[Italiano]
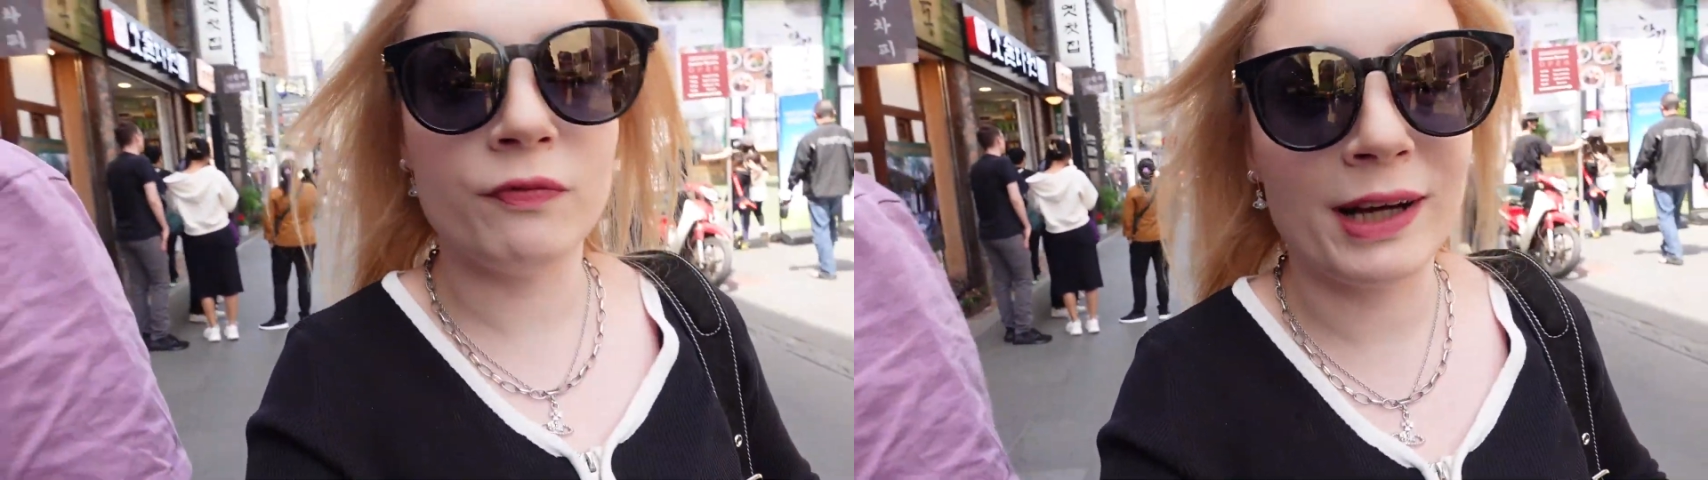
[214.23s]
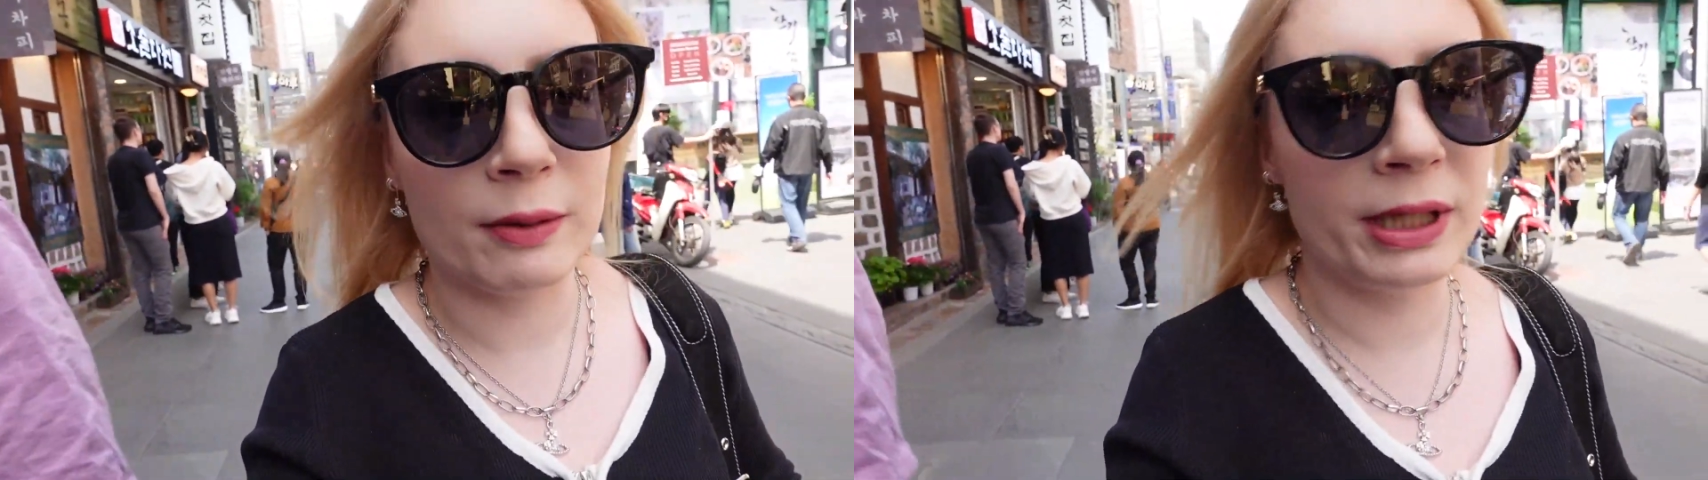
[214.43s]

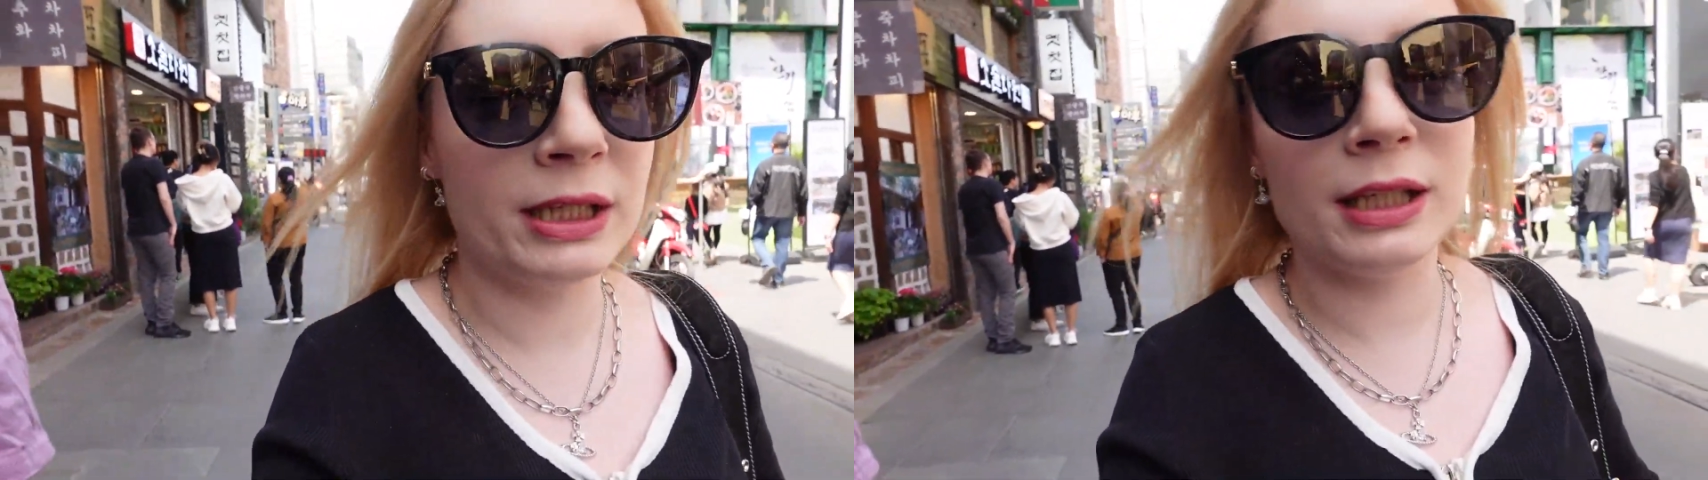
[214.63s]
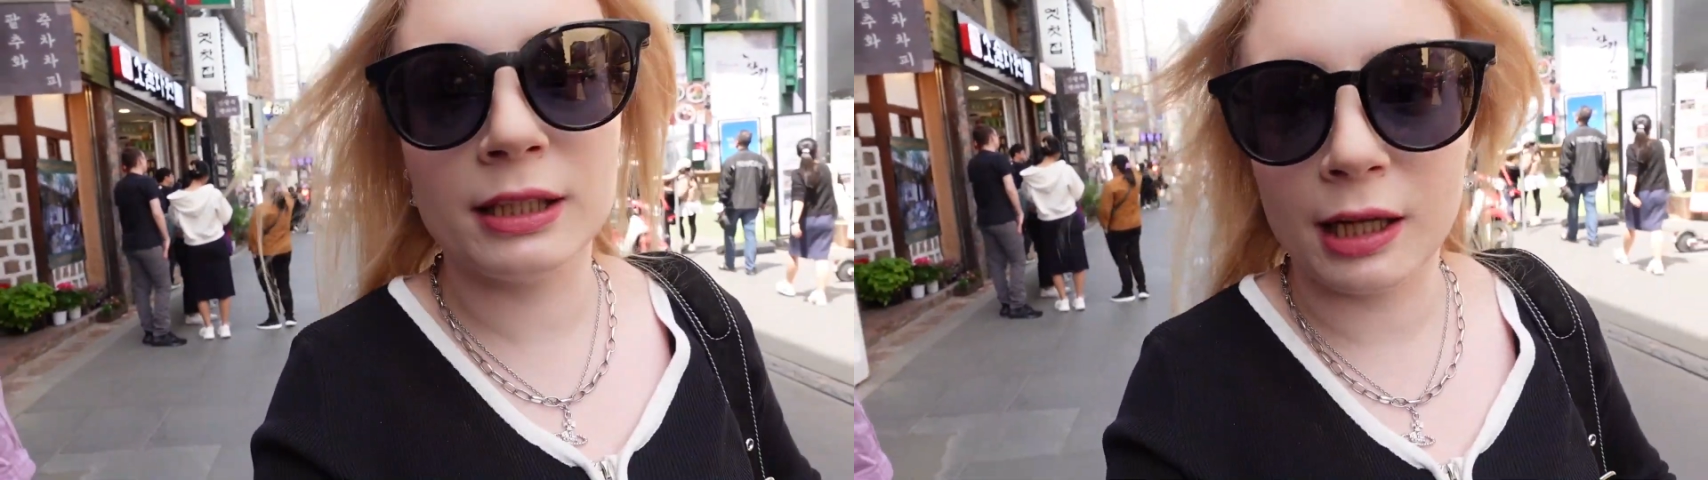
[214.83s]

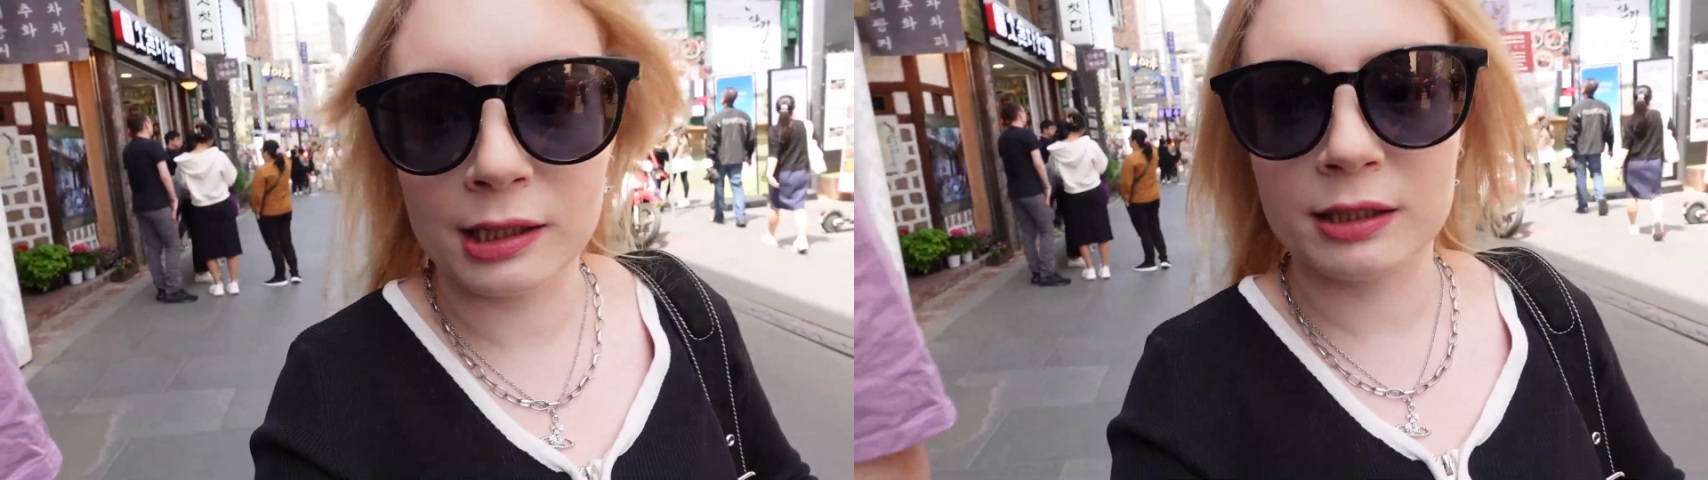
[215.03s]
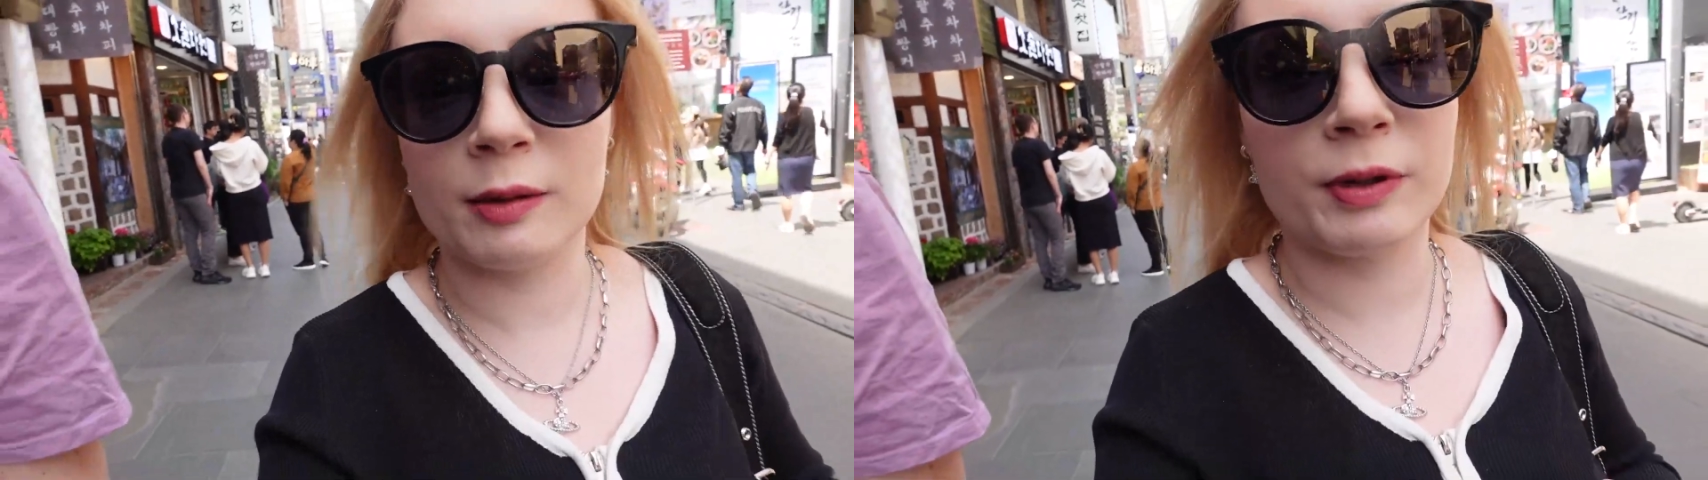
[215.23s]
veramente tante